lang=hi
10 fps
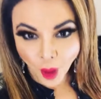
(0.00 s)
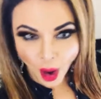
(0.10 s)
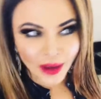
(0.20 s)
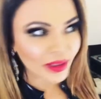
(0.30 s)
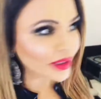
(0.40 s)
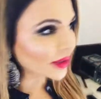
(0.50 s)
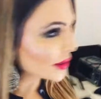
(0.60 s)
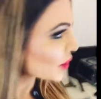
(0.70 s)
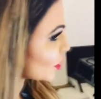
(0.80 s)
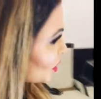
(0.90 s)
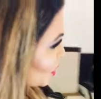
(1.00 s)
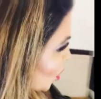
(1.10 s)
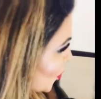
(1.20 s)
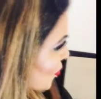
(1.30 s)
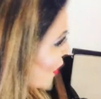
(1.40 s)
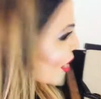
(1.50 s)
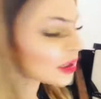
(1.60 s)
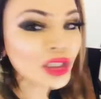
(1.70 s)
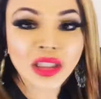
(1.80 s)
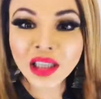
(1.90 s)
पॉइंट टू
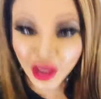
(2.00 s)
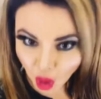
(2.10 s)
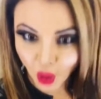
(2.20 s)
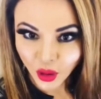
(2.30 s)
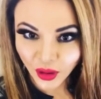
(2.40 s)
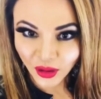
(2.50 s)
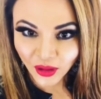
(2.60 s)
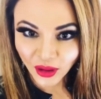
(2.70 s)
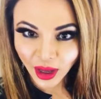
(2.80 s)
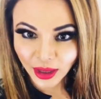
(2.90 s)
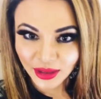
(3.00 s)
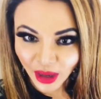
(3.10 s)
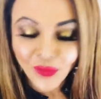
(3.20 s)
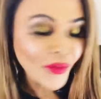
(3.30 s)
पॉइंट जीरो ये